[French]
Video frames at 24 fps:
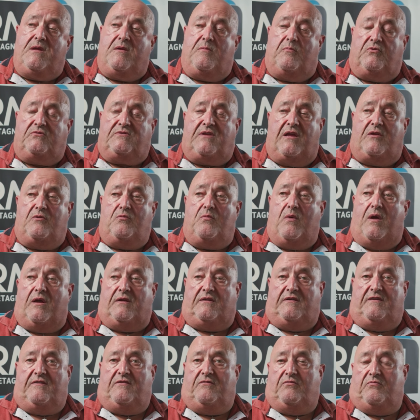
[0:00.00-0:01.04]
Montagnes noires
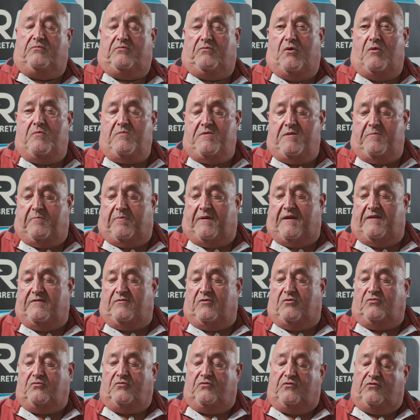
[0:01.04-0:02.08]
qui sont
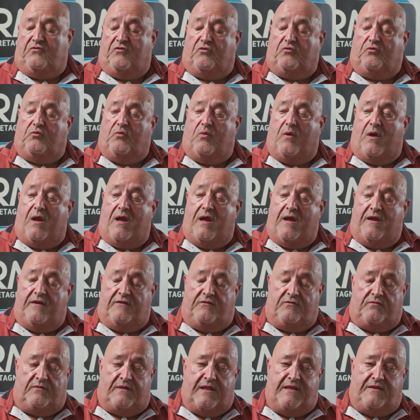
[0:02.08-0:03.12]
omniprésentes donc sur Gouin et
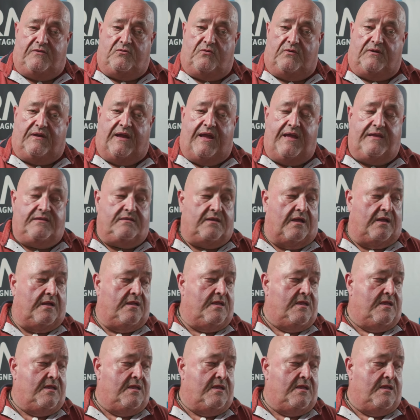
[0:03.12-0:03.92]
sur les lignes de crête,